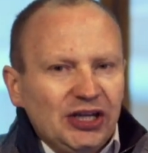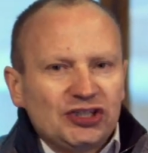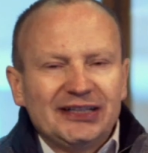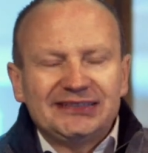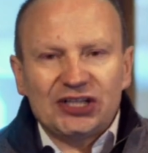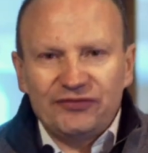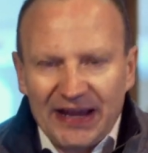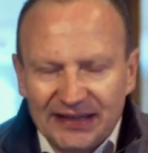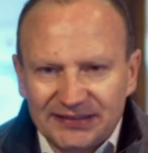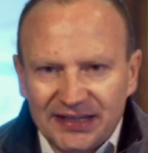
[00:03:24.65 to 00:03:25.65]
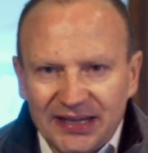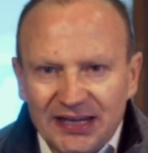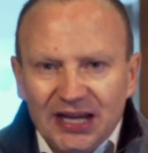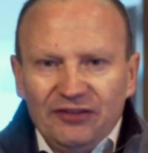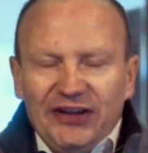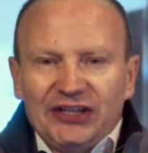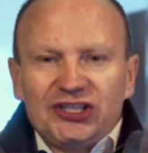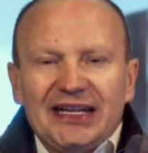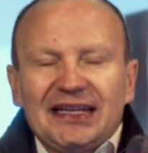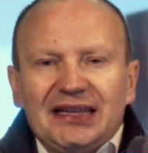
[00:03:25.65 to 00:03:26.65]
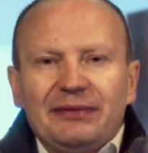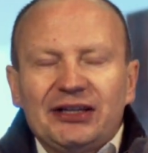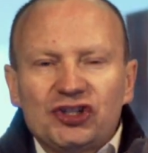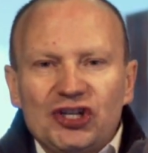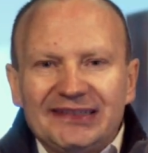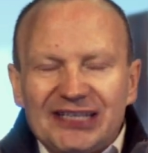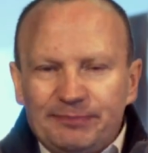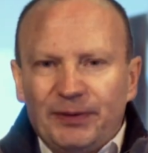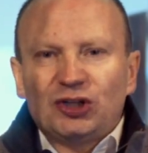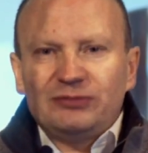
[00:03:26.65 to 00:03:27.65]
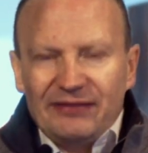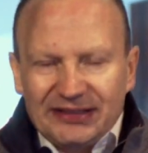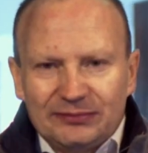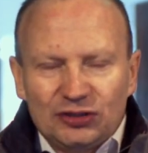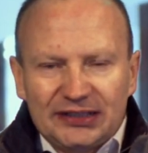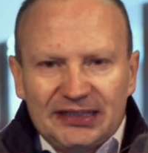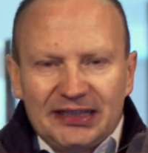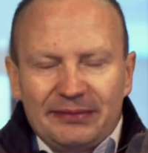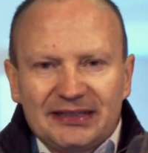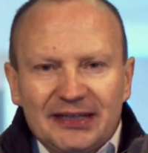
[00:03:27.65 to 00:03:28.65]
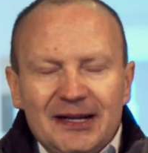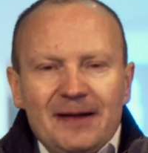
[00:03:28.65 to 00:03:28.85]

Jeżeli chcesz więcej wiedzieć na ten temat, jeżeli chcesz porozmawiać ze mną na ten temat,